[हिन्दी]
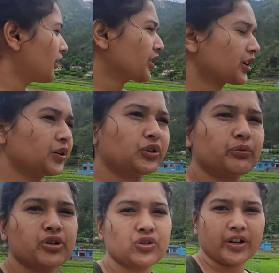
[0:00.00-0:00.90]
और
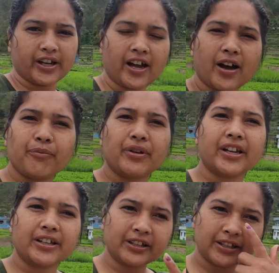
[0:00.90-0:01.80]
खेतों में जो है ना
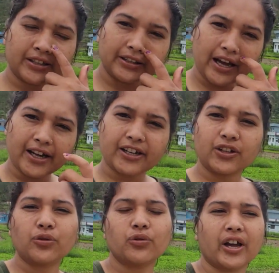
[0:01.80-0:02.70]
अपने
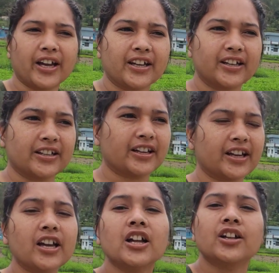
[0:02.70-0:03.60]
धान की गुड़ाई कर
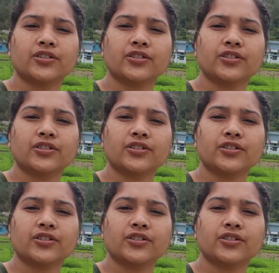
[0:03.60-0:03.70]
रहे हैं